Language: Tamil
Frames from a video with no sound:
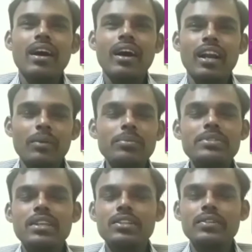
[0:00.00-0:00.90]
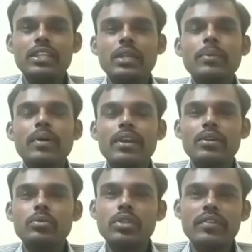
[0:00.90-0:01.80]
அன்பு செலுத்துவதிலும்
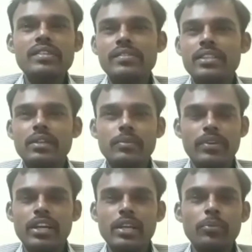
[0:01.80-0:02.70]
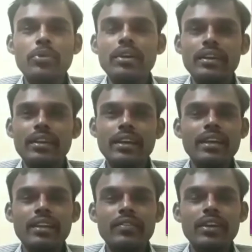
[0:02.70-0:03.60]
அவர்களுக்கு உதவி செய்வதிலும் இவர்களைப் போல்
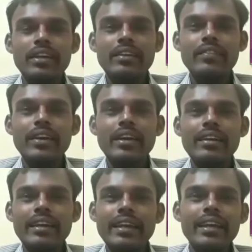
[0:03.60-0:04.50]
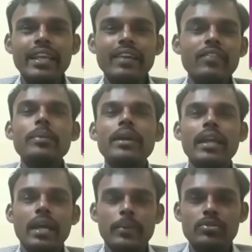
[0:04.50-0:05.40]
நிகரில் இவருக்கு இவர்களுக்கு நிகர் எவரும்
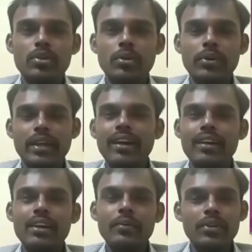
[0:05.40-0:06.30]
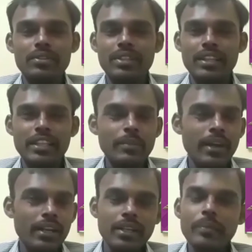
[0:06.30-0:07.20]
இல்லை அப்படின்னு சொல்லக்கூடிய ஆற்றல் இவங்களுக்கு வந்து
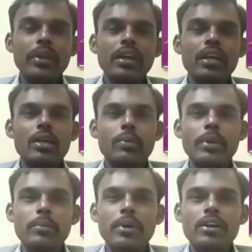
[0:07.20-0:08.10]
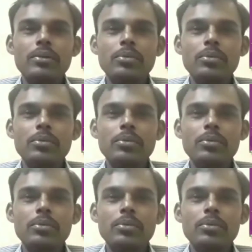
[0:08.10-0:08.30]
அதிகமாக இருக்குது மேலும் பார்க்கும்போது